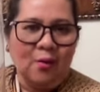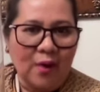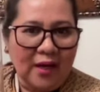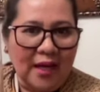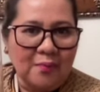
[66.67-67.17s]

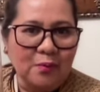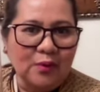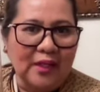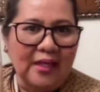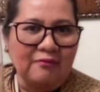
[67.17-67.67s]
Huwag
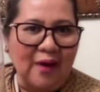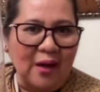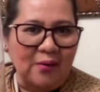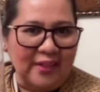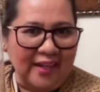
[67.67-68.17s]
kalimutan
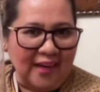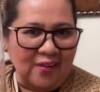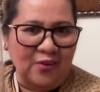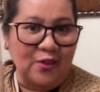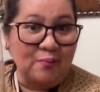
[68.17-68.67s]
i-follow din
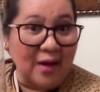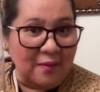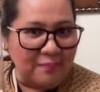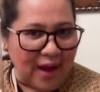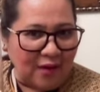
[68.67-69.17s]
ako yung
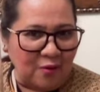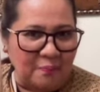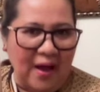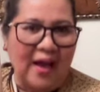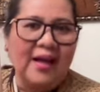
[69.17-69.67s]
mga bago
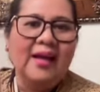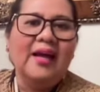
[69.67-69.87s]
pa.